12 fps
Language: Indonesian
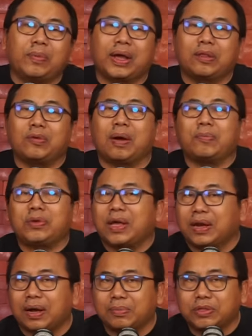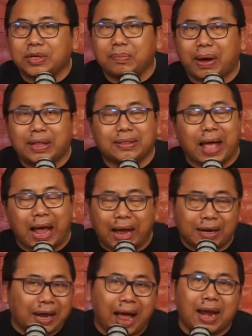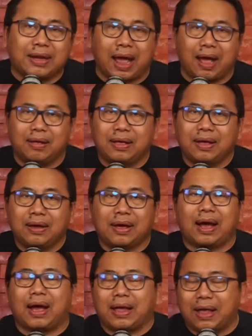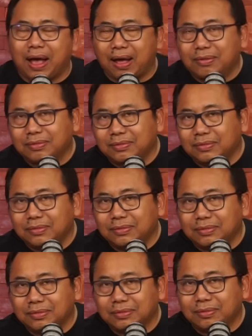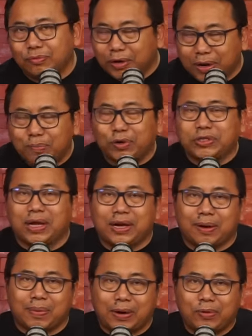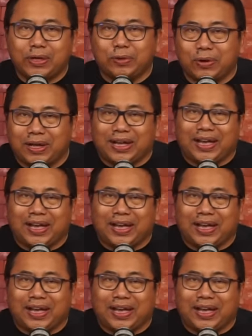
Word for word: Bu Mega itu nggak punya rekam jejak main tangan nggak ada, nggak kayak mungkin bosnya Ade Armando itu.